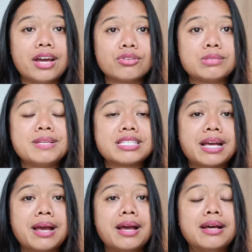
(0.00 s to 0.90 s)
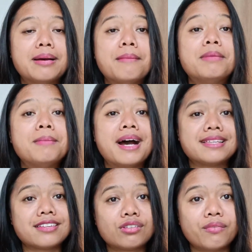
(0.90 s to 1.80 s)
harus bisa
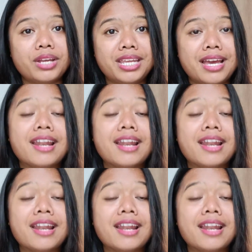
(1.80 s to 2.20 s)
berbahasa Slovenia.